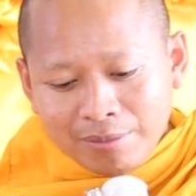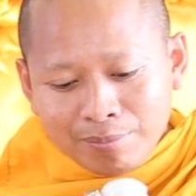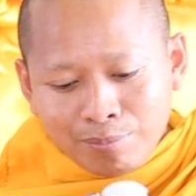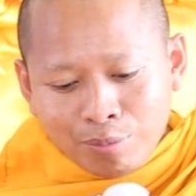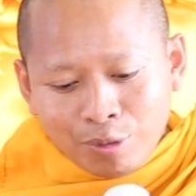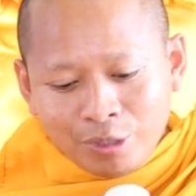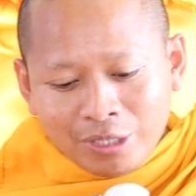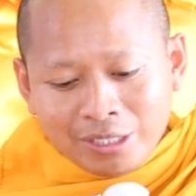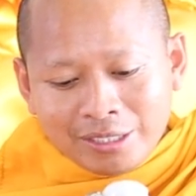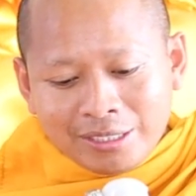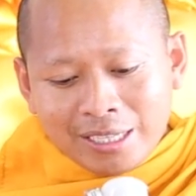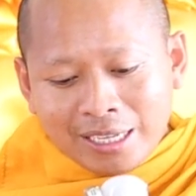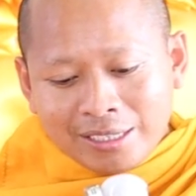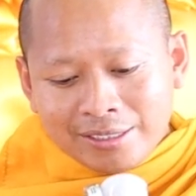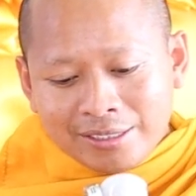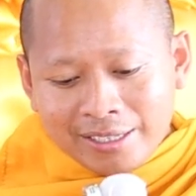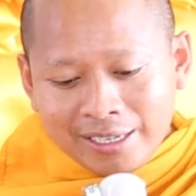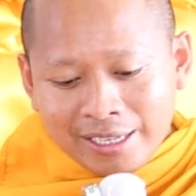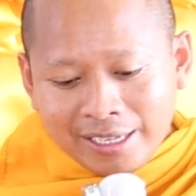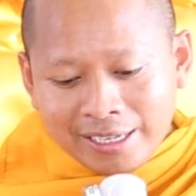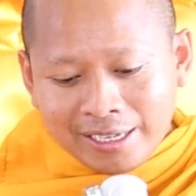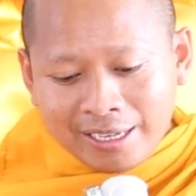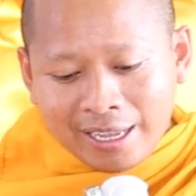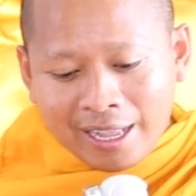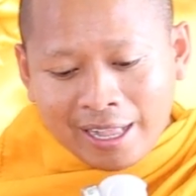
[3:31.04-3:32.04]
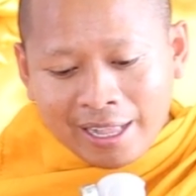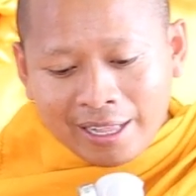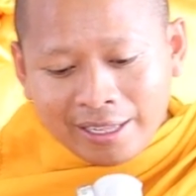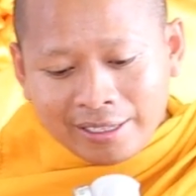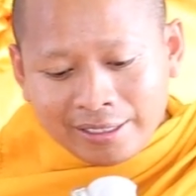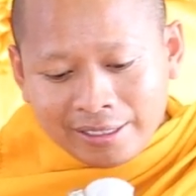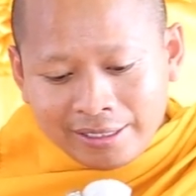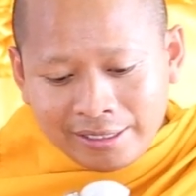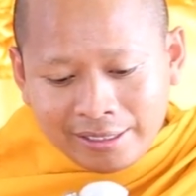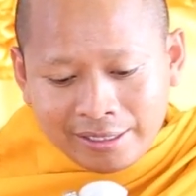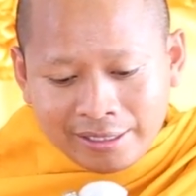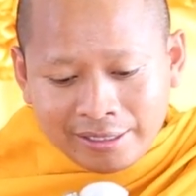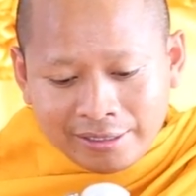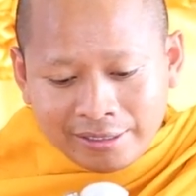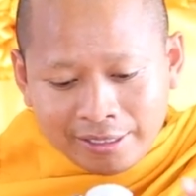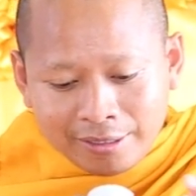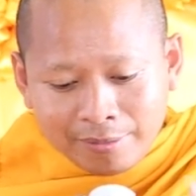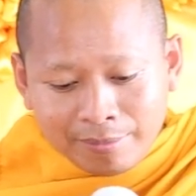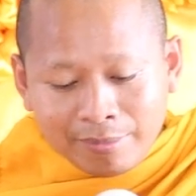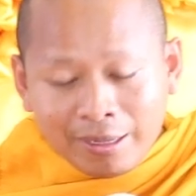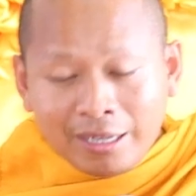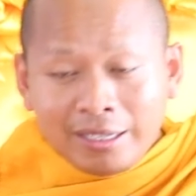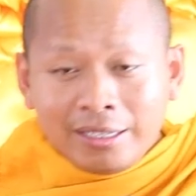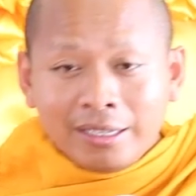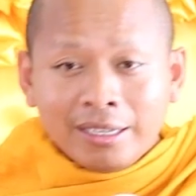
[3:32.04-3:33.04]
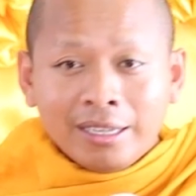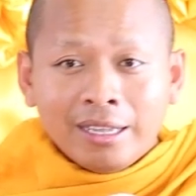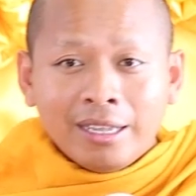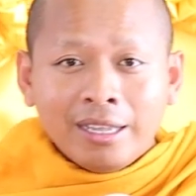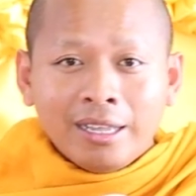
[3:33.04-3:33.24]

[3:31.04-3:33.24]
Puttasasanika cái dưng thứ mấy